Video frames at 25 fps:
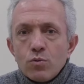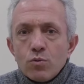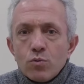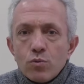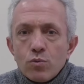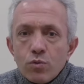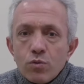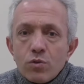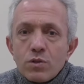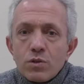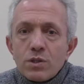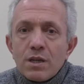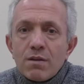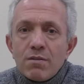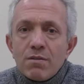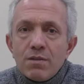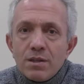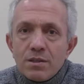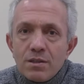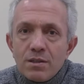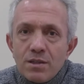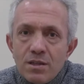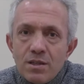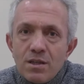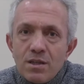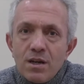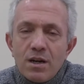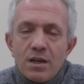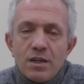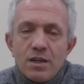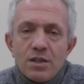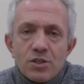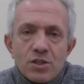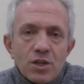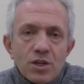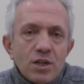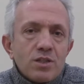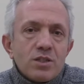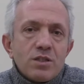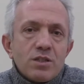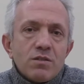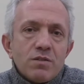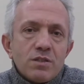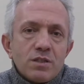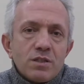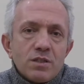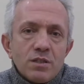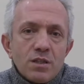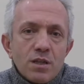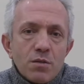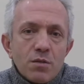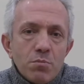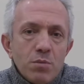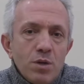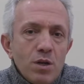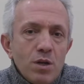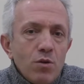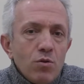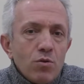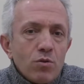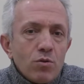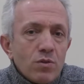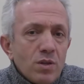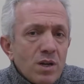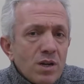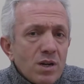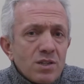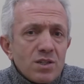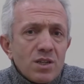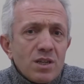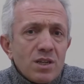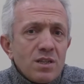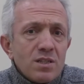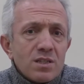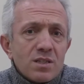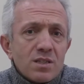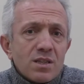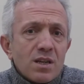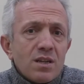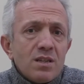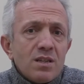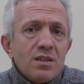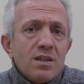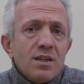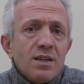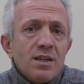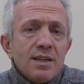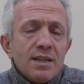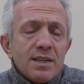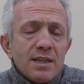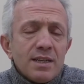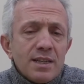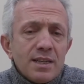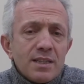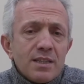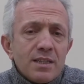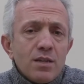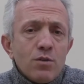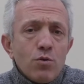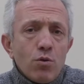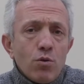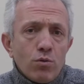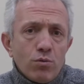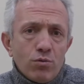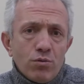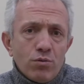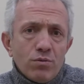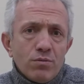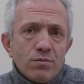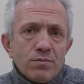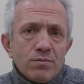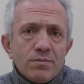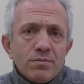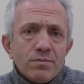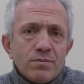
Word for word: Ulus devlet ideali çerçevesinde milyonlarca insan neden öldü?